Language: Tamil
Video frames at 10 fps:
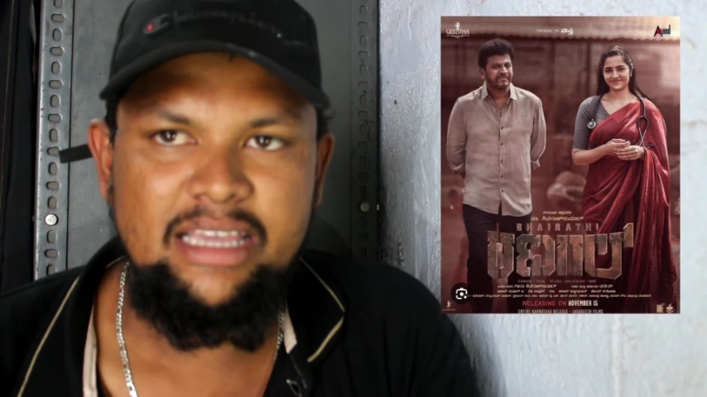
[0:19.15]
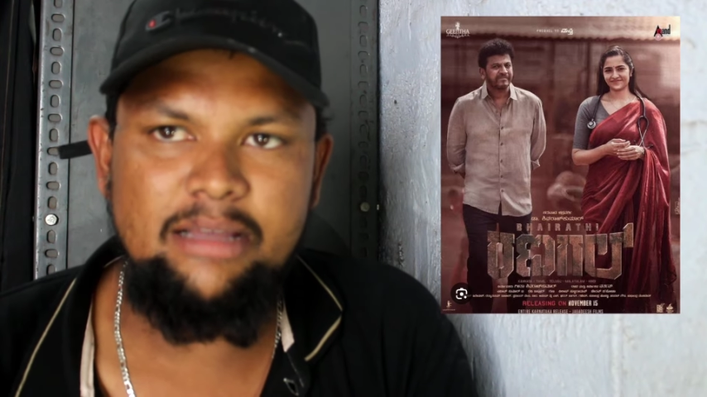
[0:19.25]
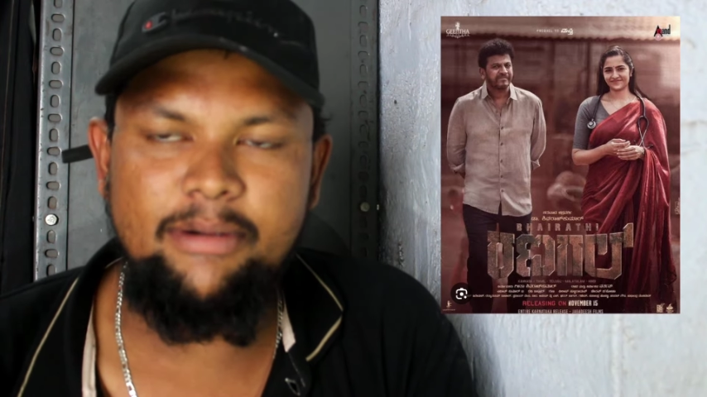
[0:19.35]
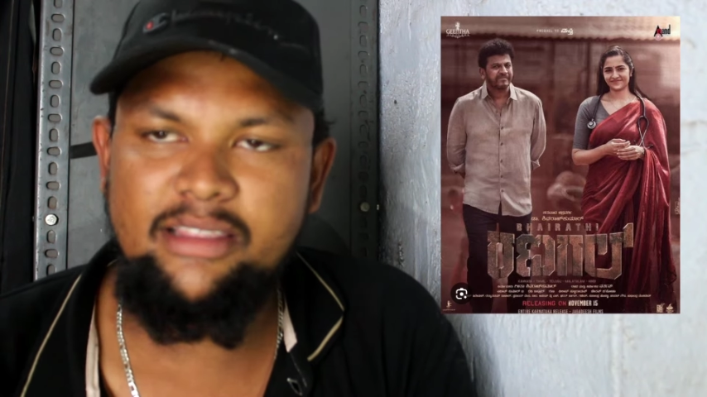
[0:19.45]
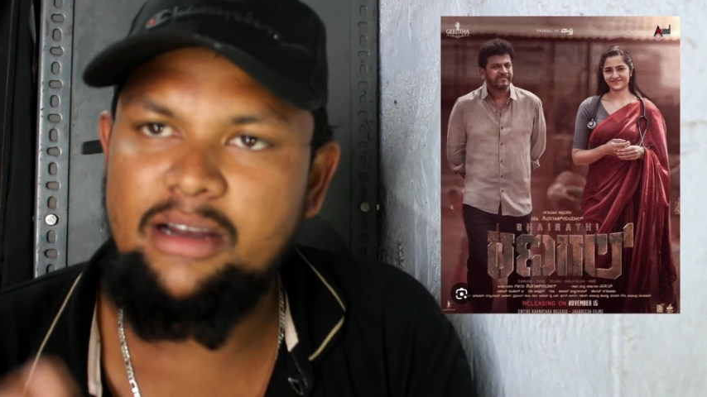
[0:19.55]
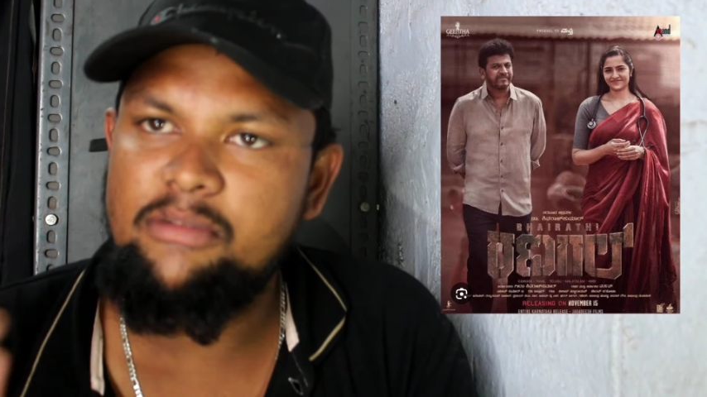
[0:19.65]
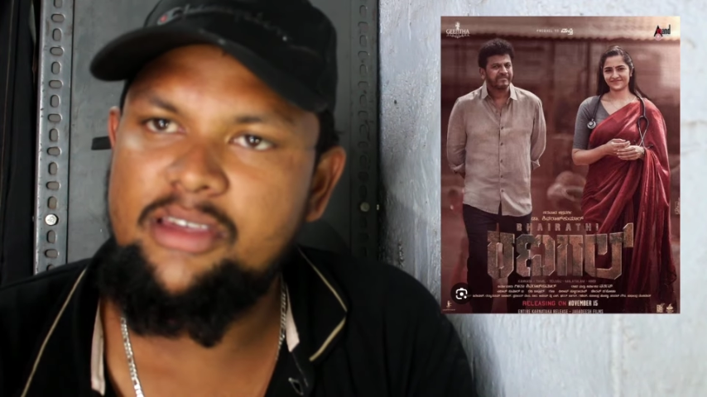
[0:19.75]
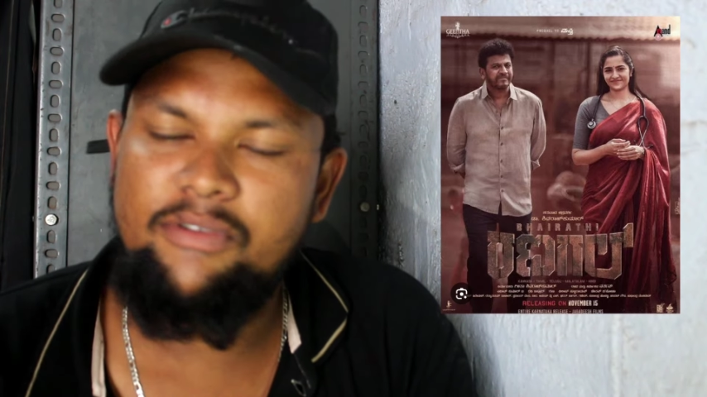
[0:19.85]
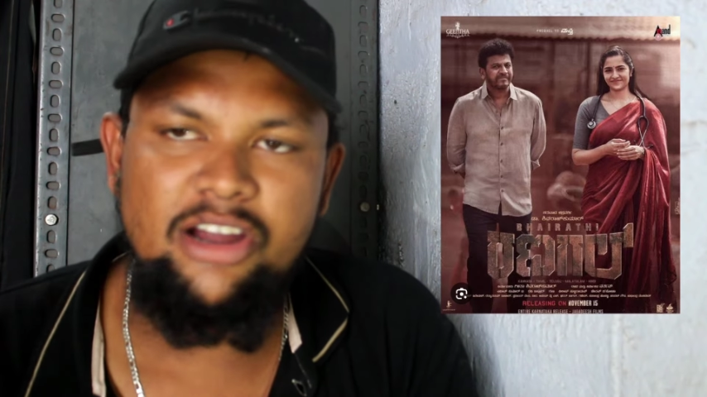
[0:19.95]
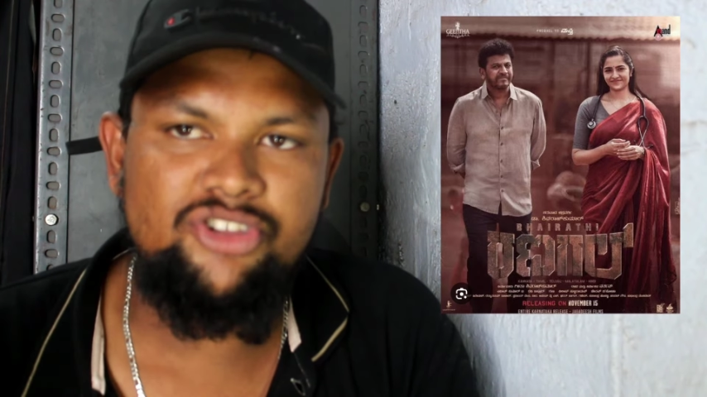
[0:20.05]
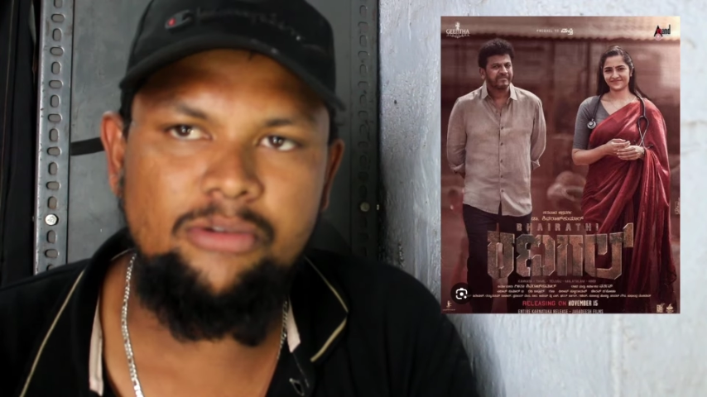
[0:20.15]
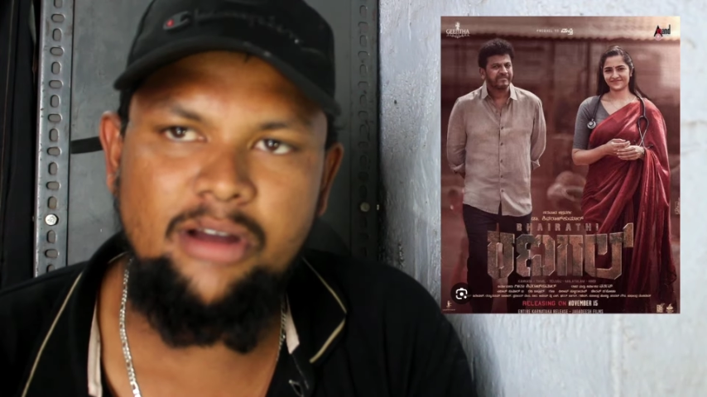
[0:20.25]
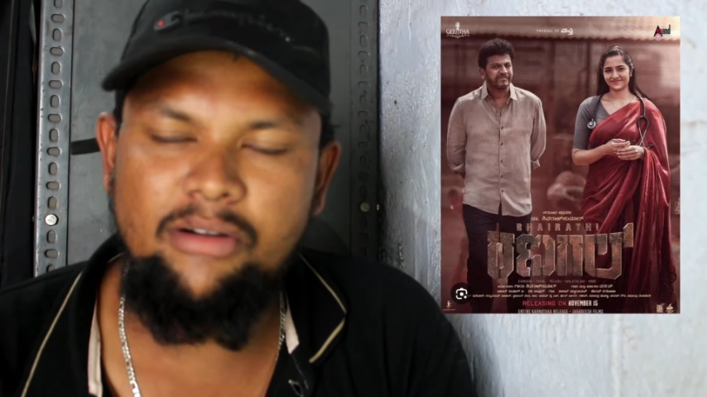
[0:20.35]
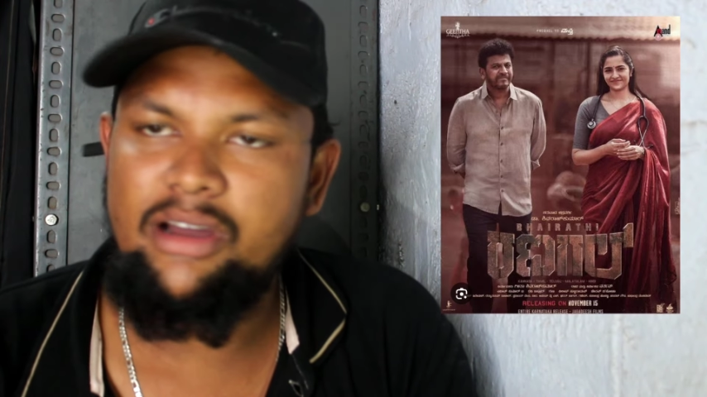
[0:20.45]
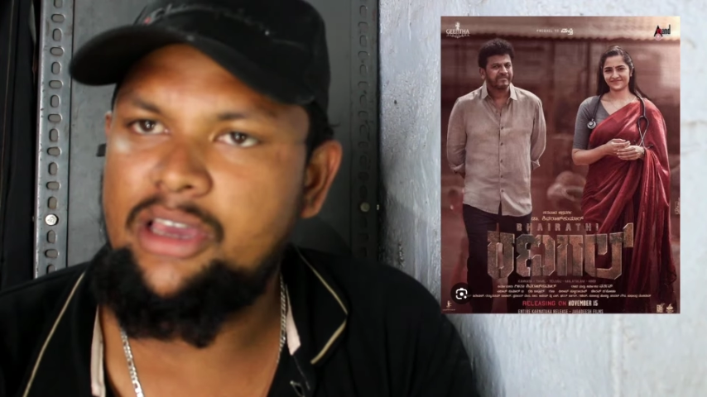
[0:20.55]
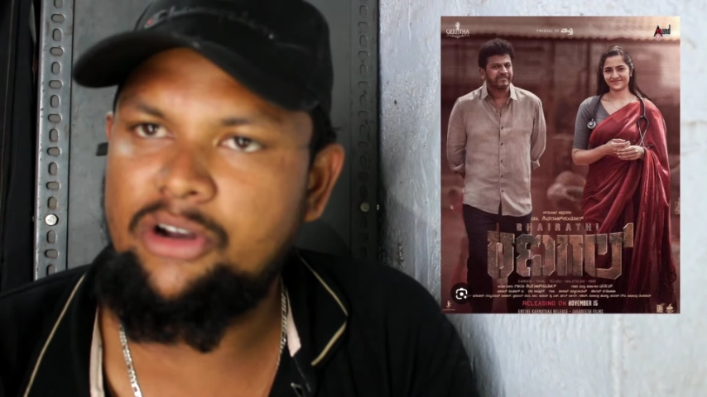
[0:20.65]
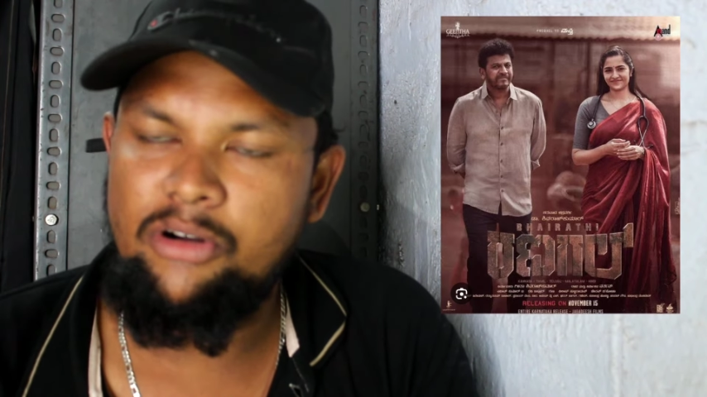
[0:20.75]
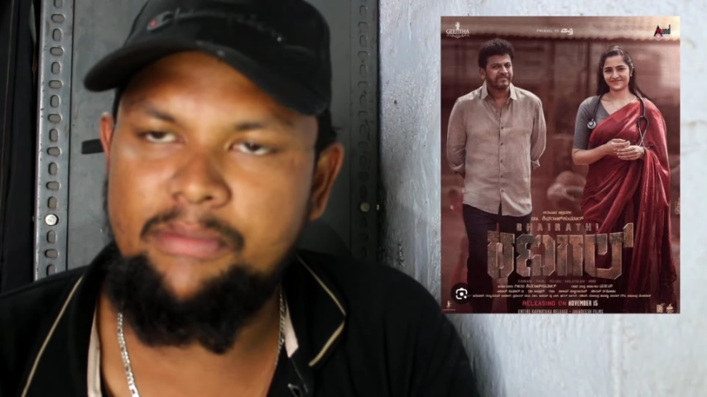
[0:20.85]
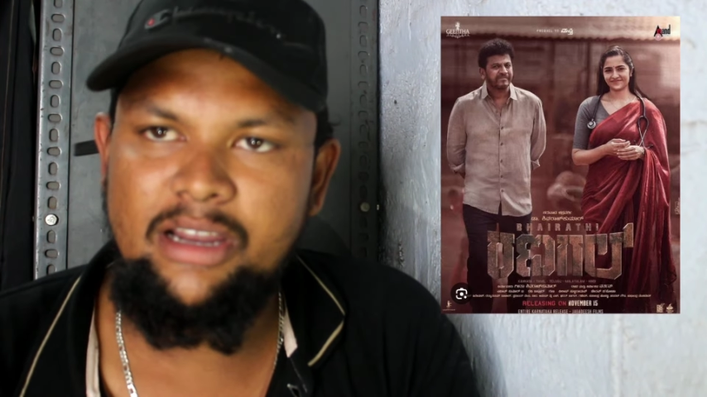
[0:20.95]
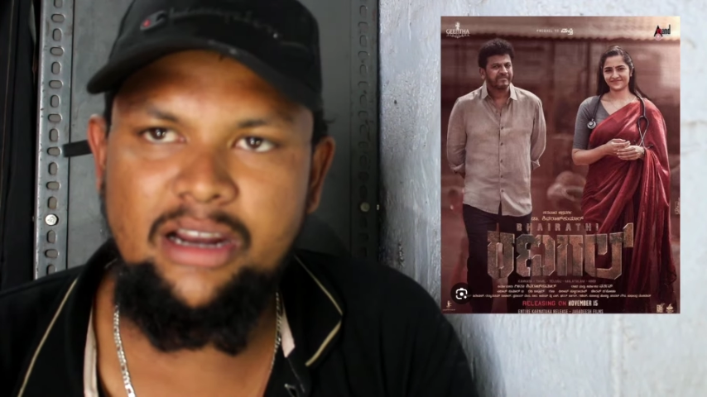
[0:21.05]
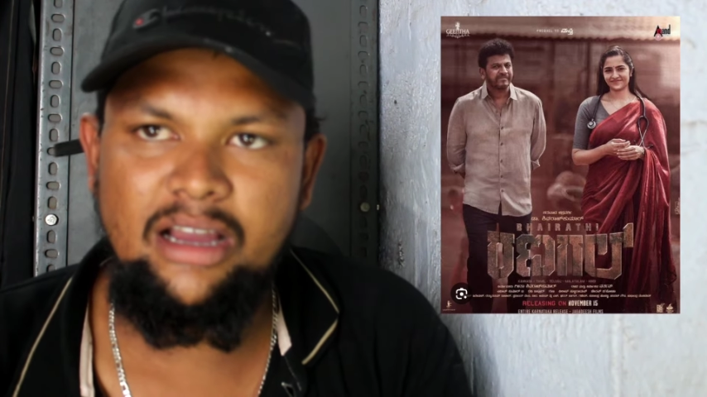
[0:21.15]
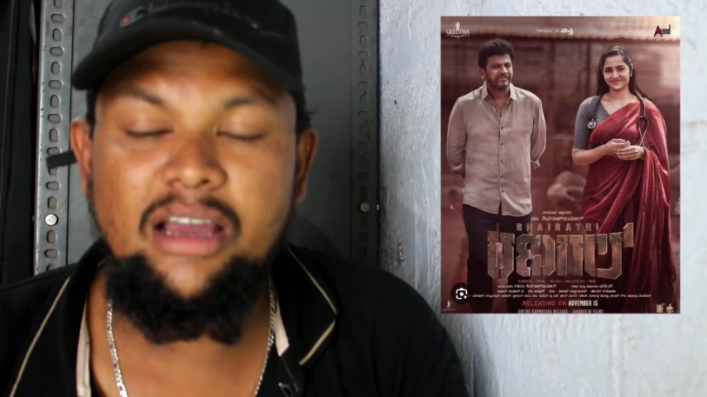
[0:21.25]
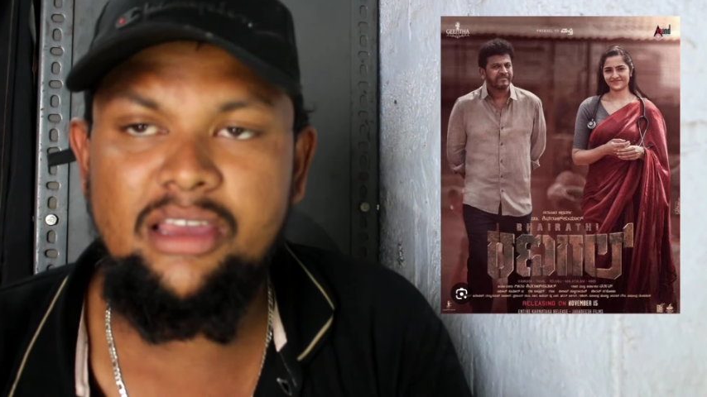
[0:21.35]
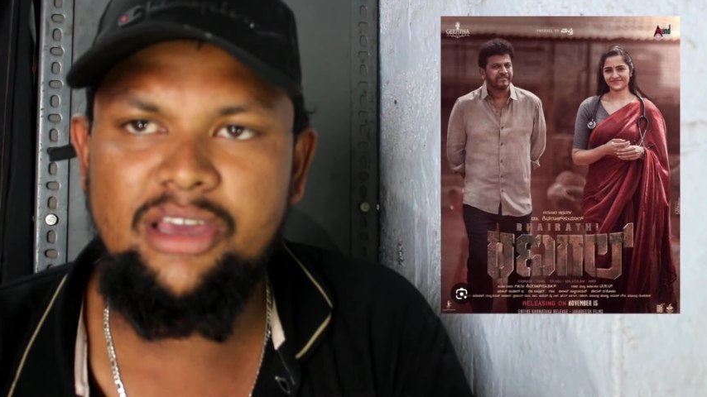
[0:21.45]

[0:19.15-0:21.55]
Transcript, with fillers: இந்த படத்தில் நம்ம சிவராஜ்குமார் அவங்க ஹீரோவாக பண்ணியிருக்காங்க